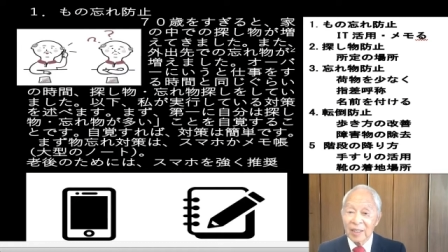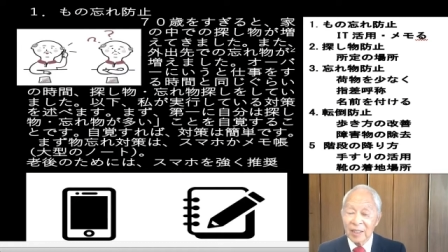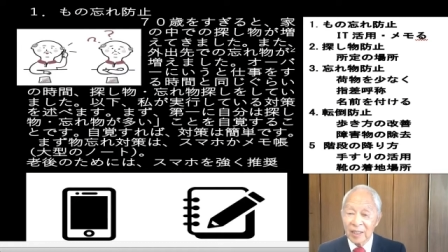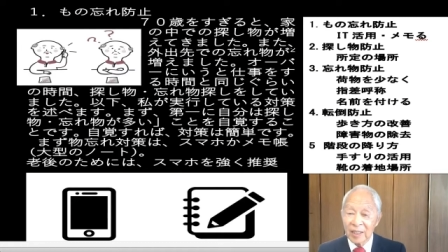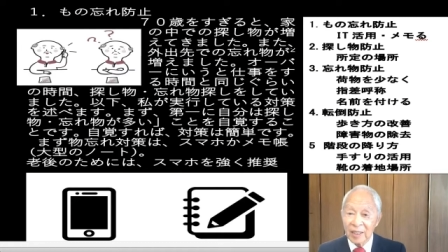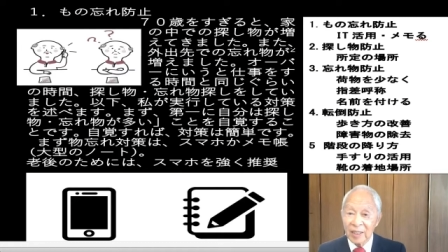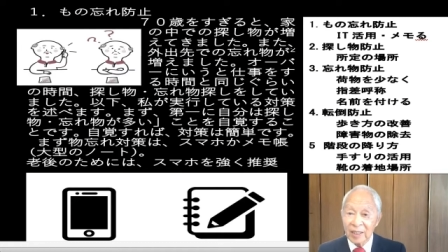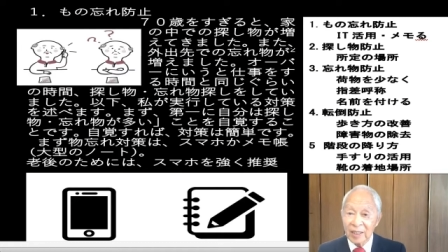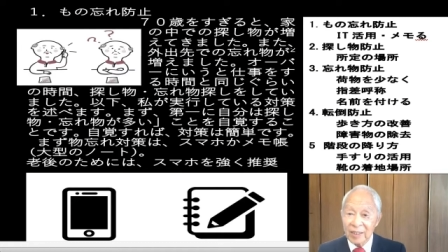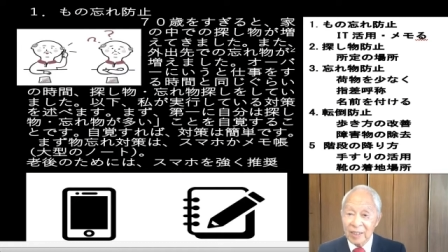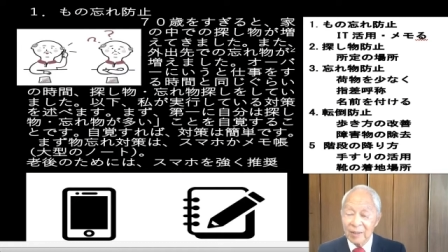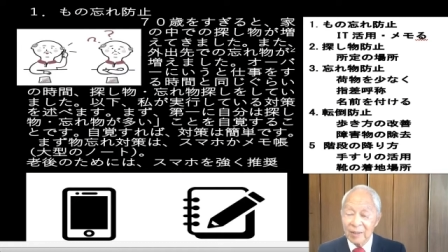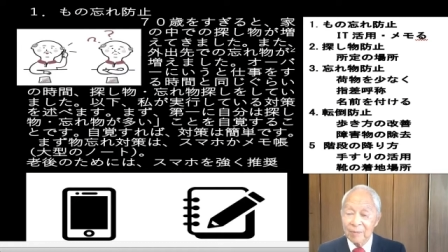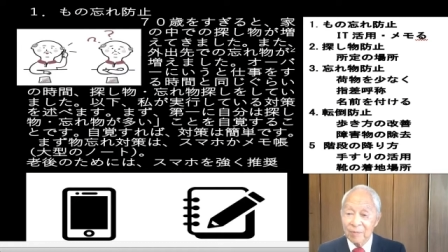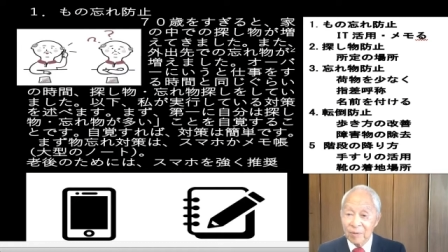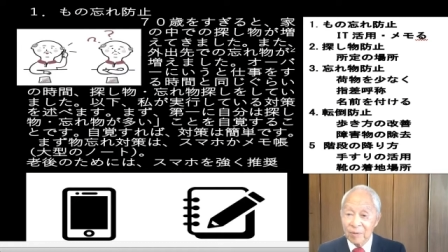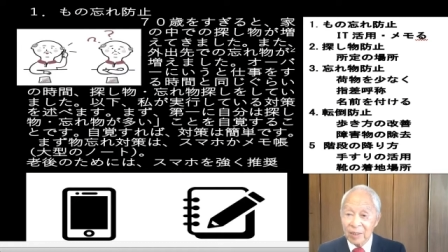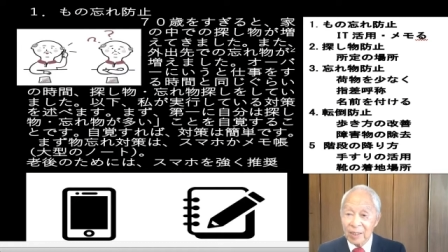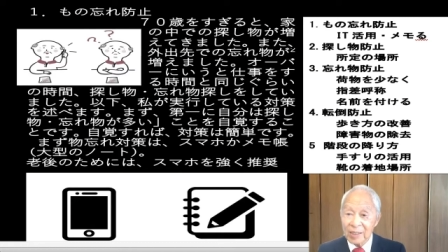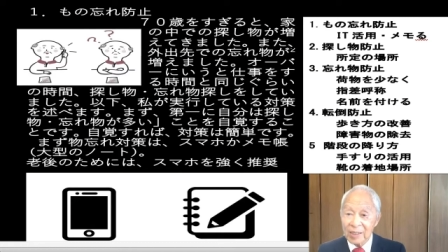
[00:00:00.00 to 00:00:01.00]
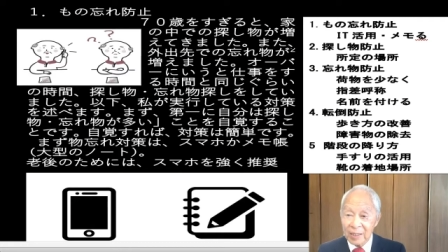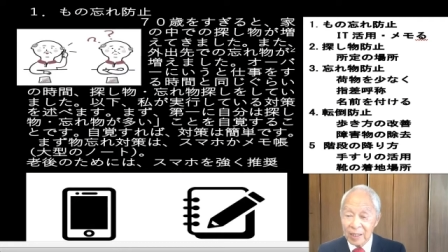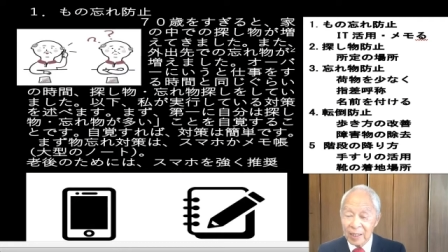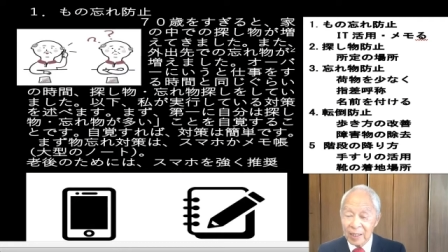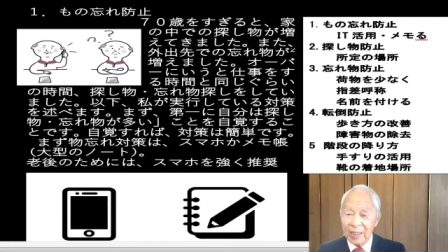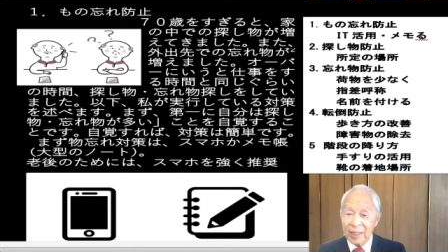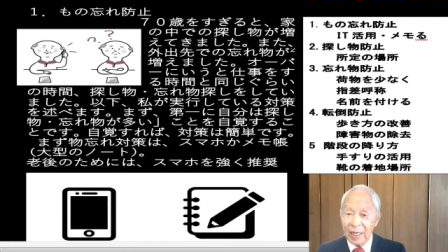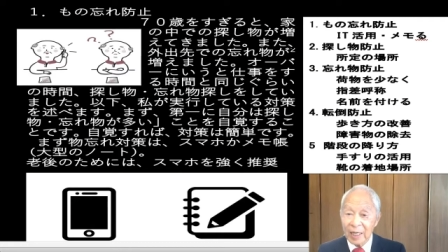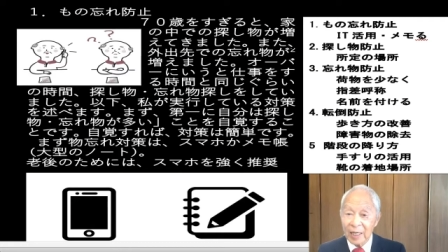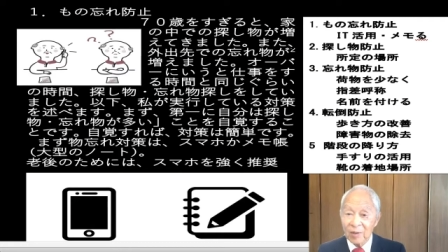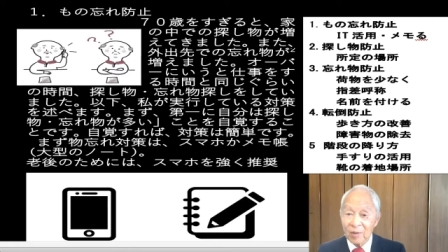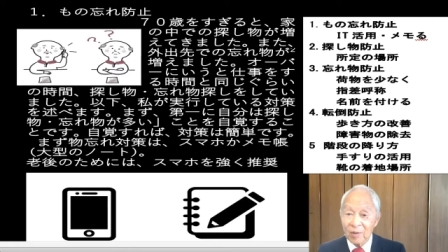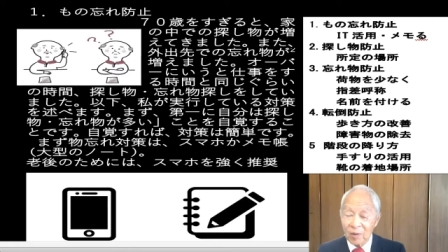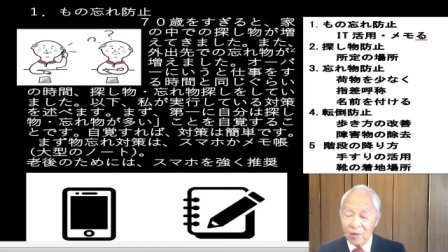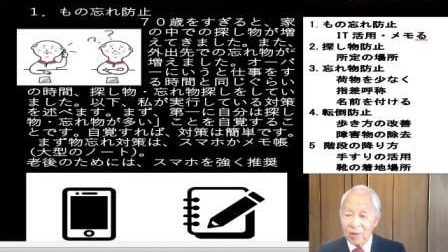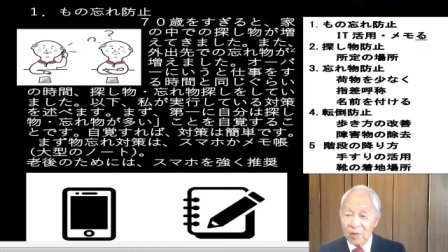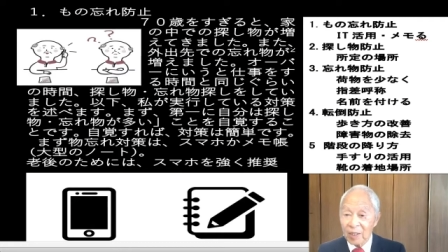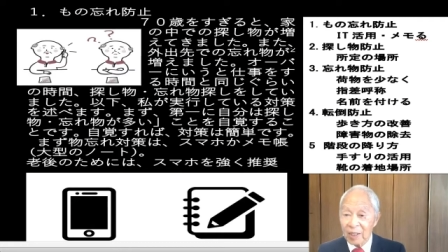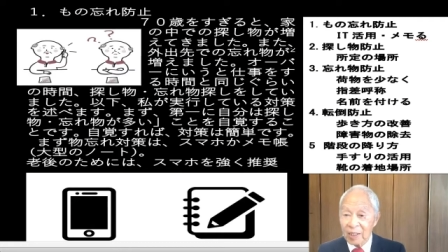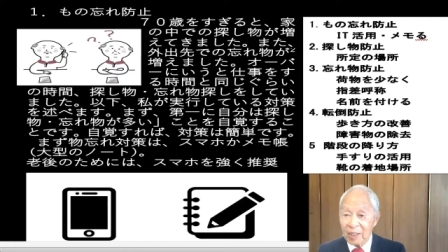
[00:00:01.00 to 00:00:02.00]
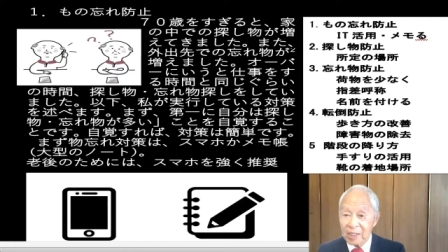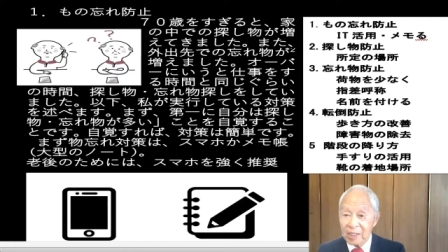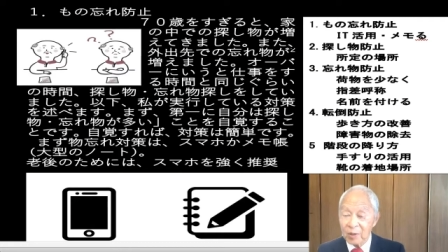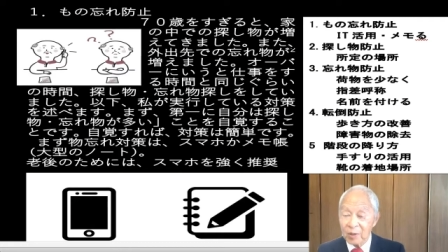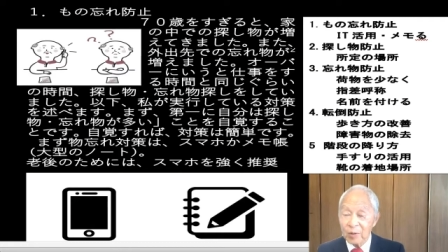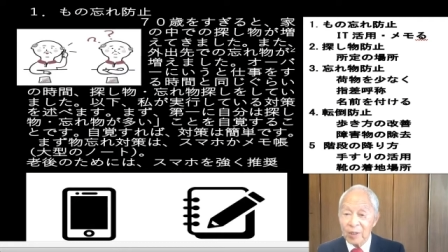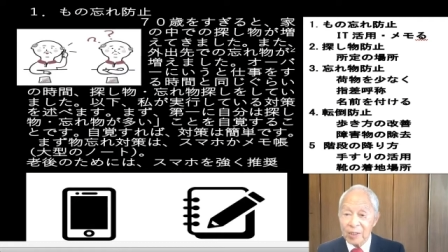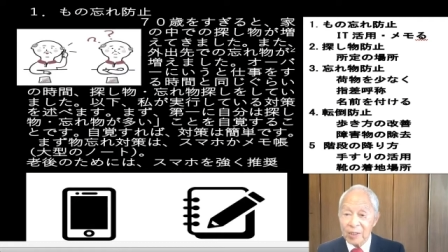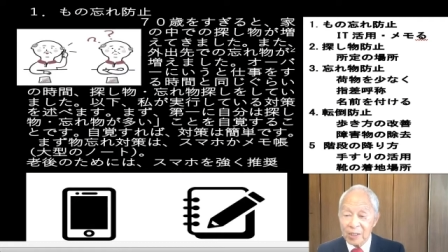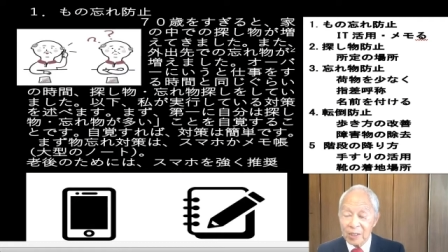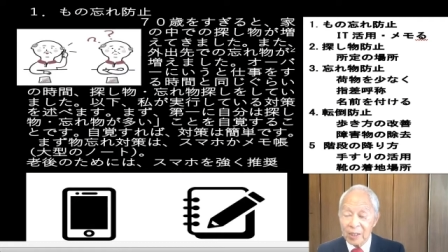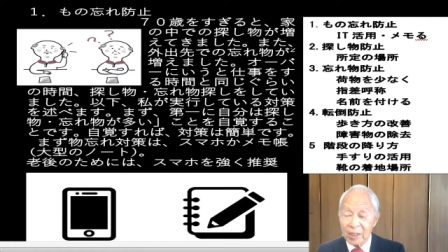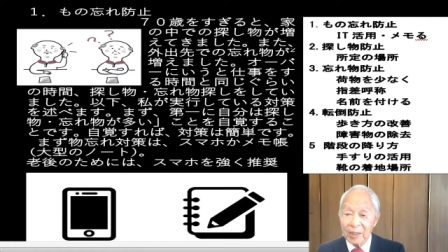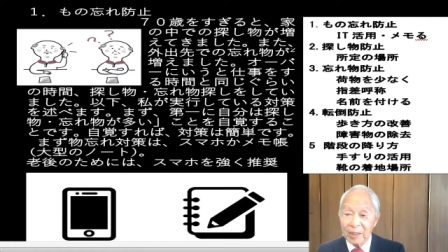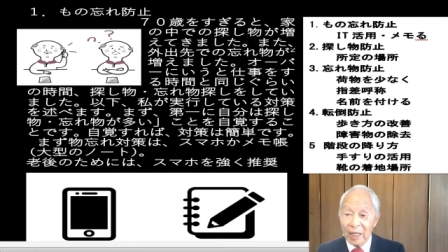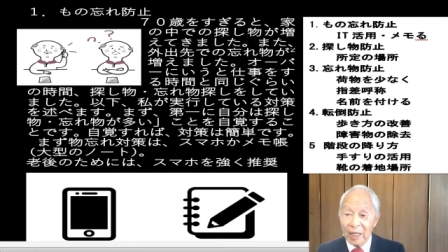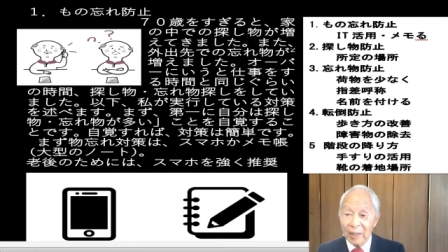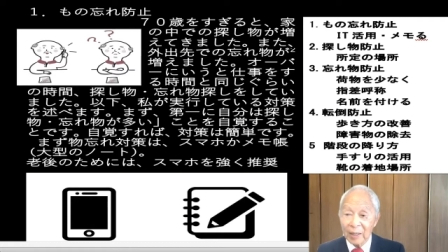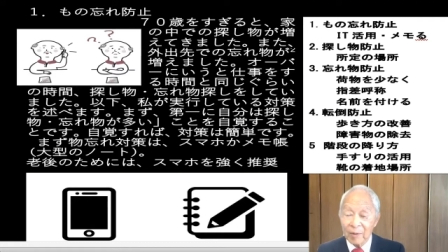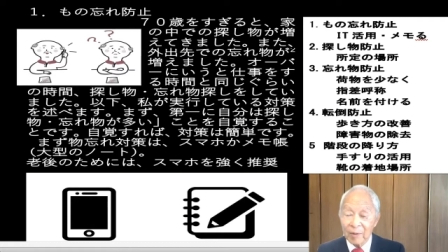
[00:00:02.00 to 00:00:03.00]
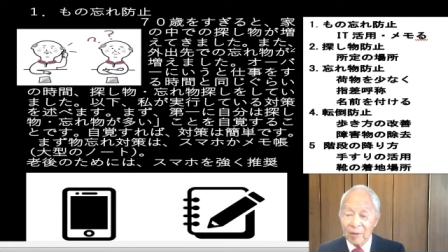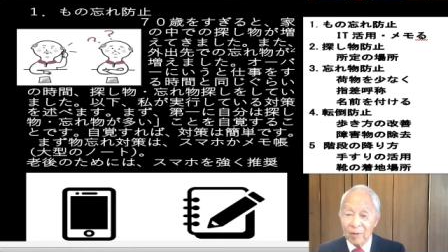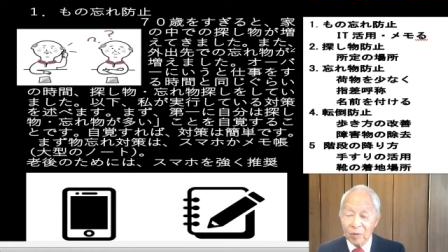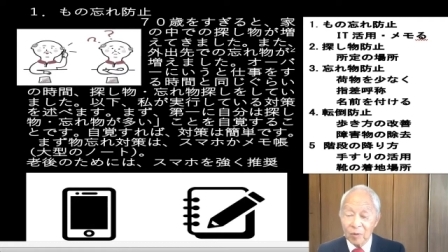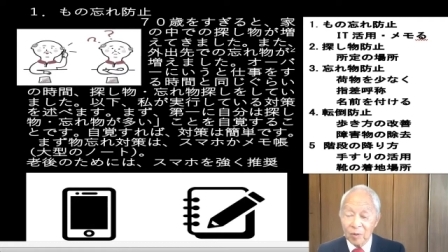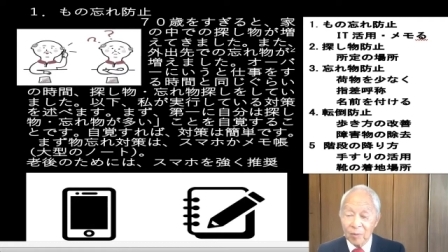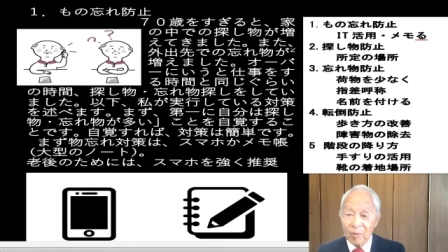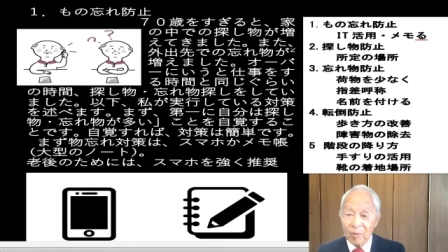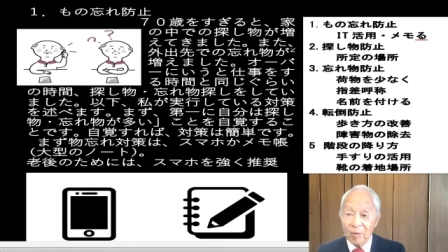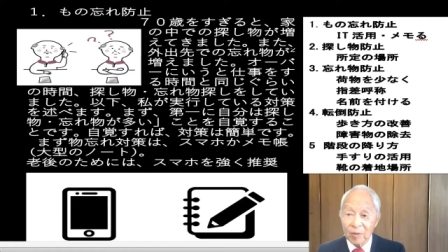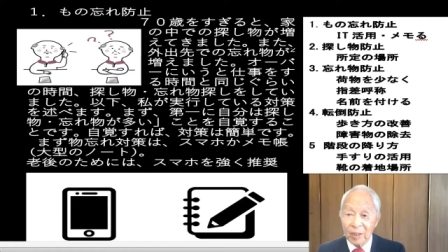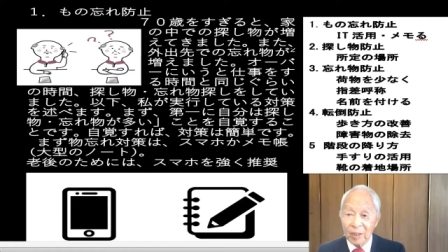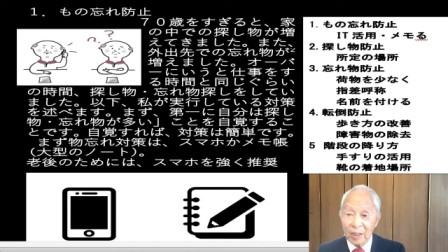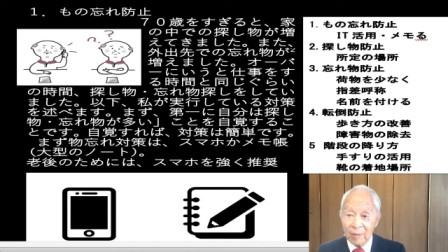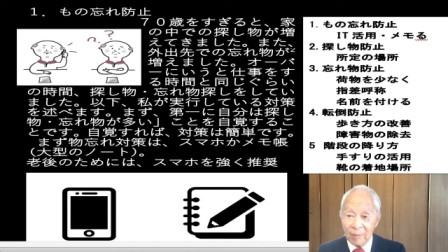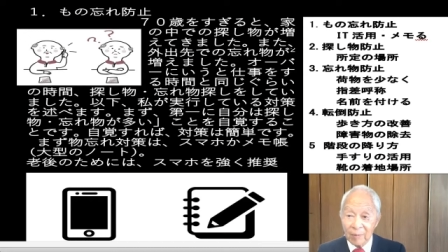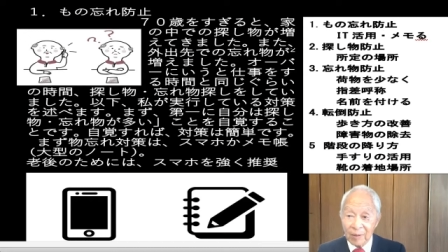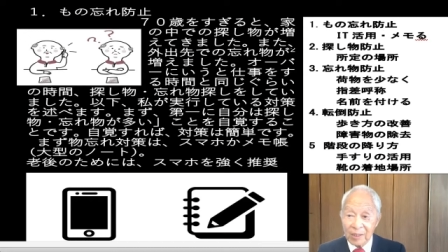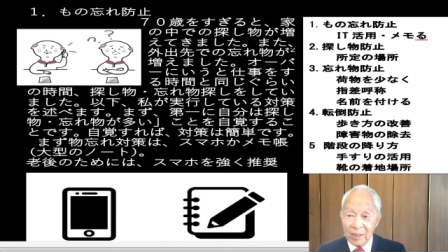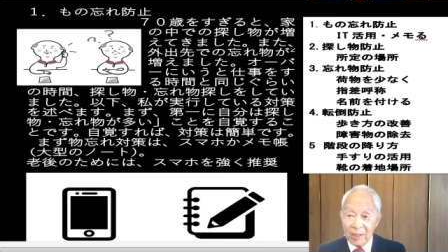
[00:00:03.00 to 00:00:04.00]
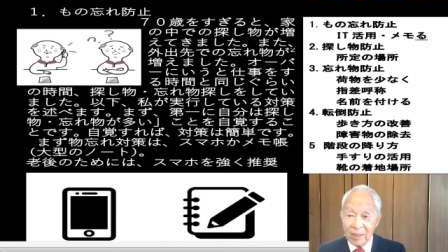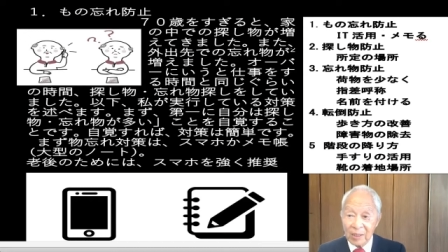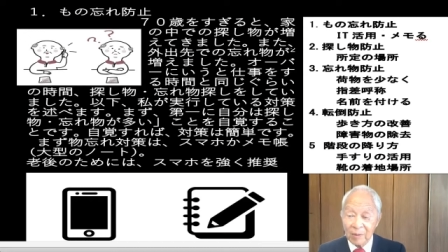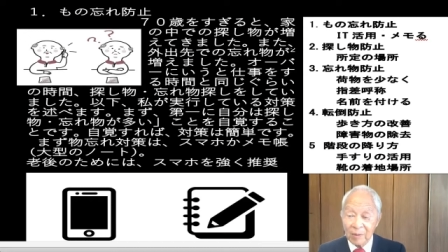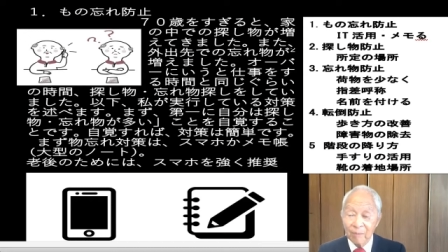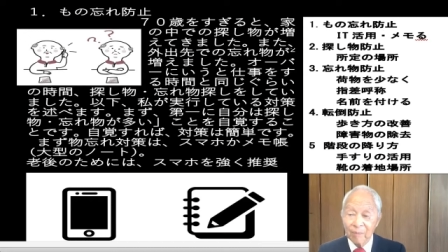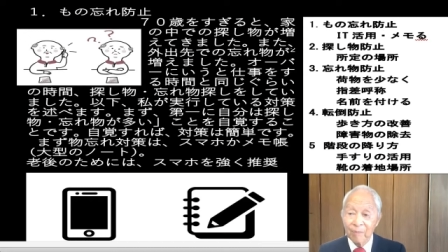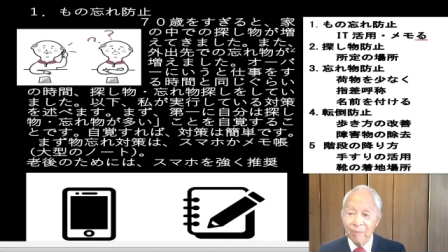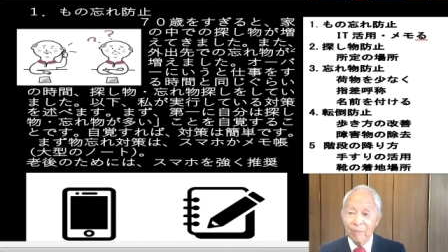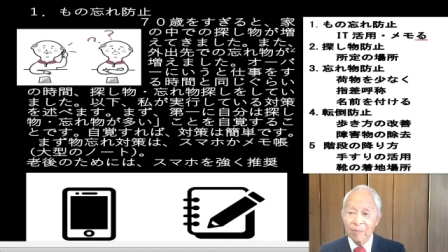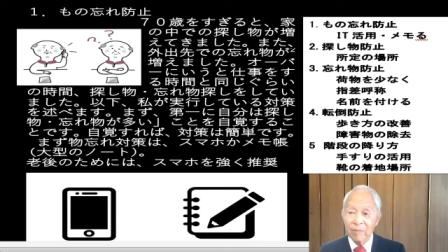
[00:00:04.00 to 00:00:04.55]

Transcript: えー、全部ですね、過去の歴史をですね、眺めることもできます。